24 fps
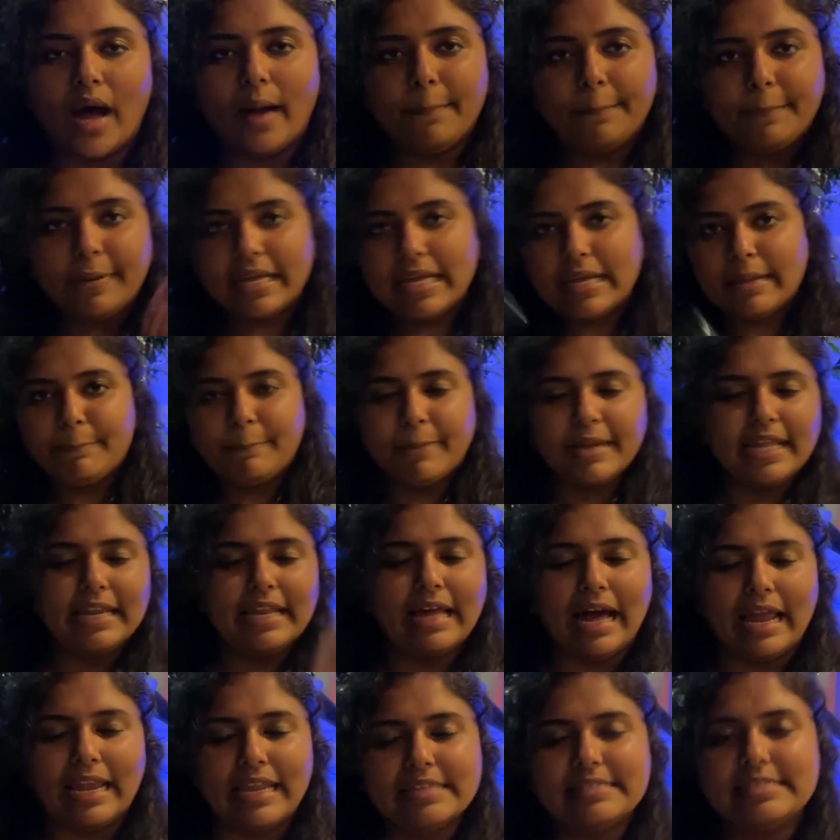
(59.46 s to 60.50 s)
அப்படி இப்படின்னு
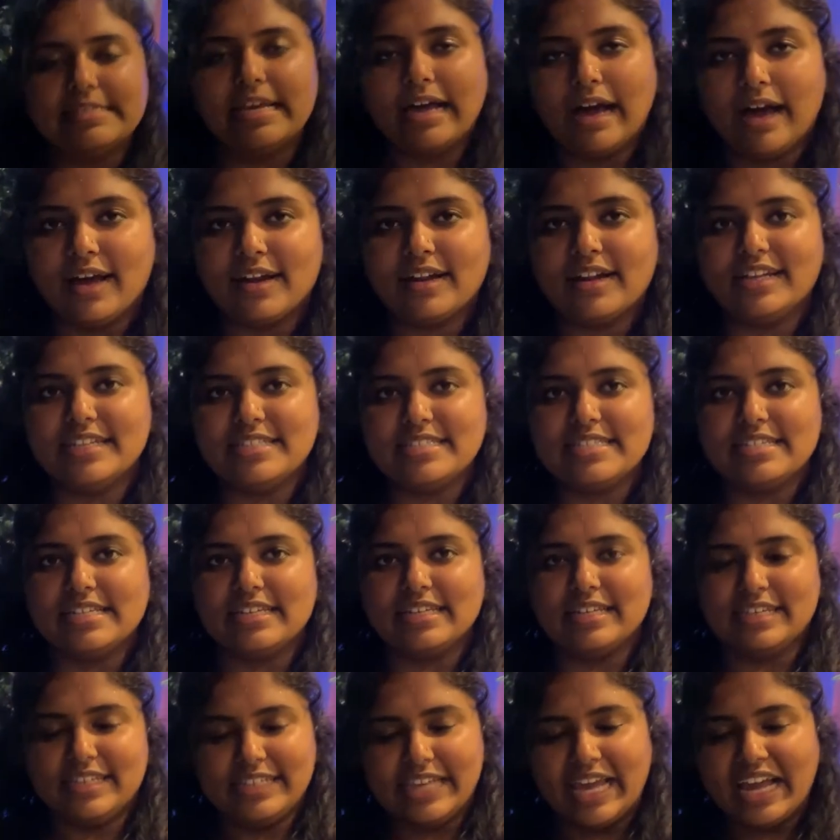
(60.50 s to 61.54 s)
அலசி ஆராய்ஞ்சு
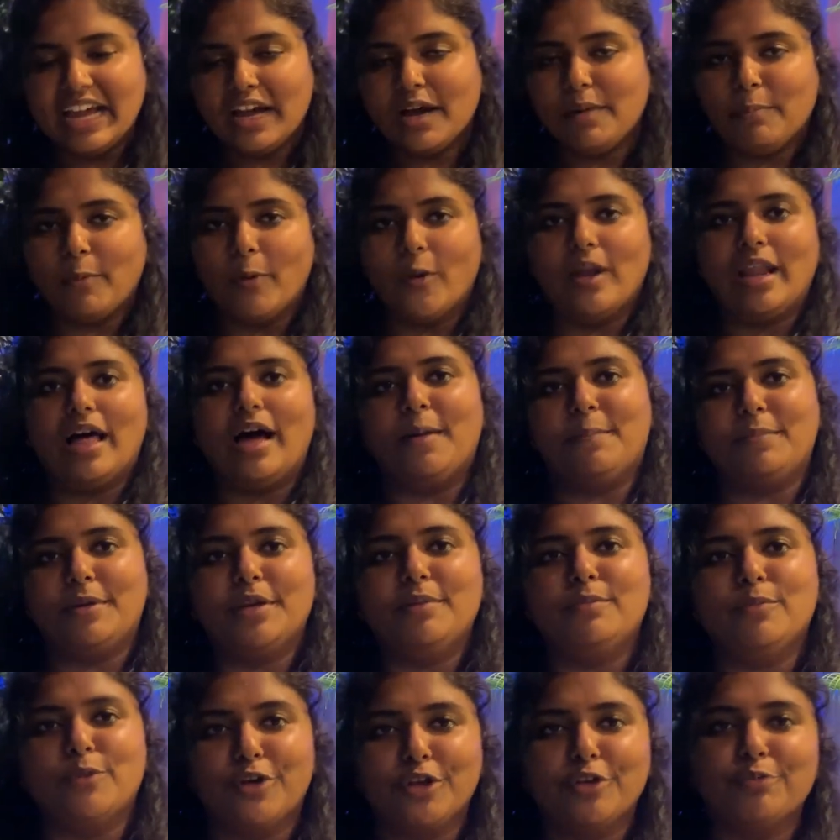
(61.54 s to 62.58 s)
எங்கே போகலாம்
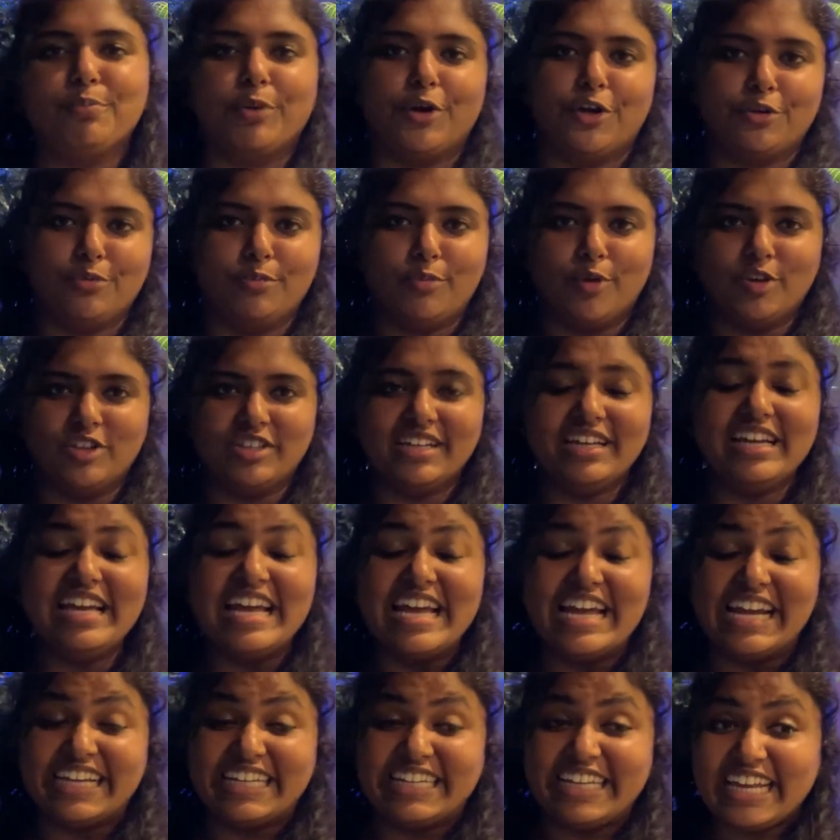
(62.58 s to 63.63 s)
அப்படின்னு முடிவு பண்ணும்போது
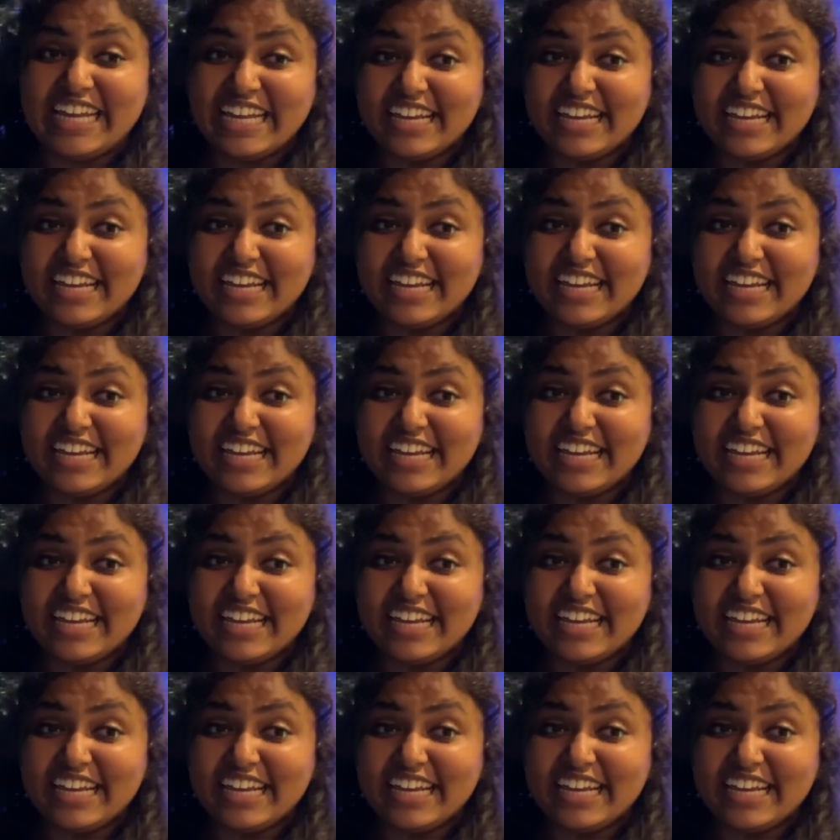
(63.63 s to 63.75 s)
டி